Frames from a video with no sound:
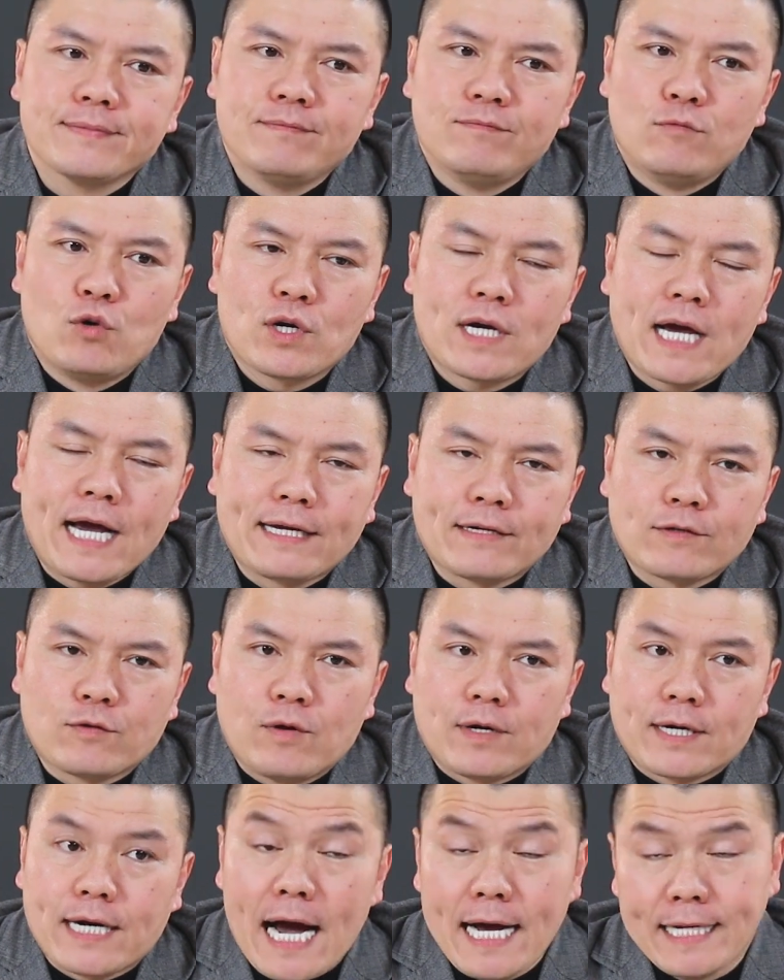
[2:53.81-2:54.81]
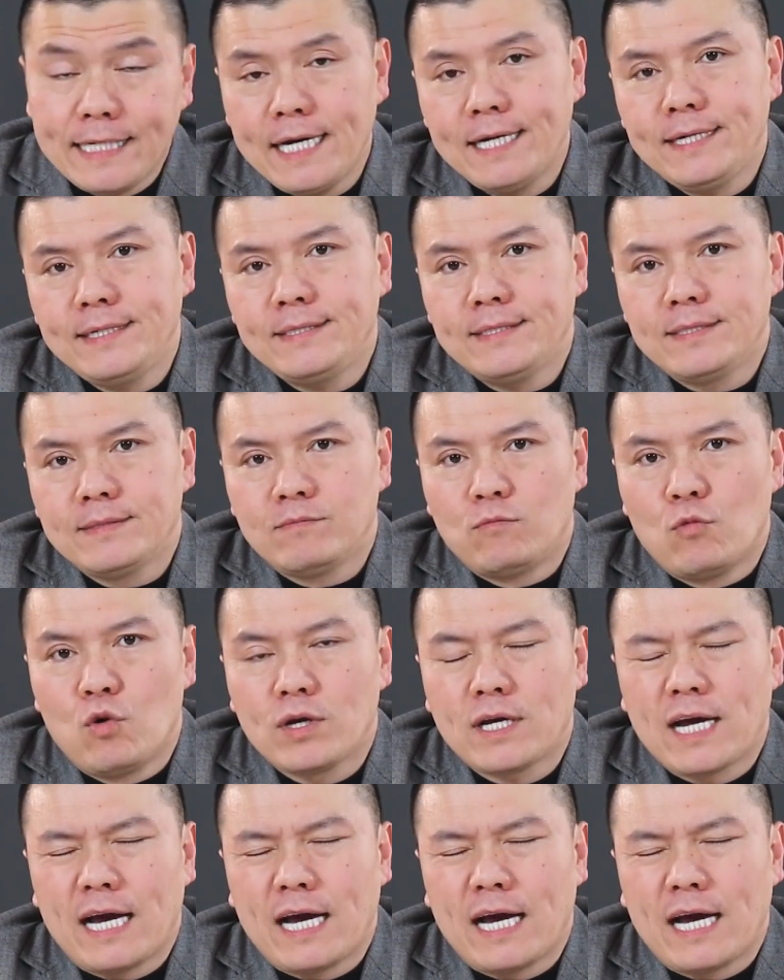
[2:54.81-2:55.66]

bối cảnh của cá nhân bối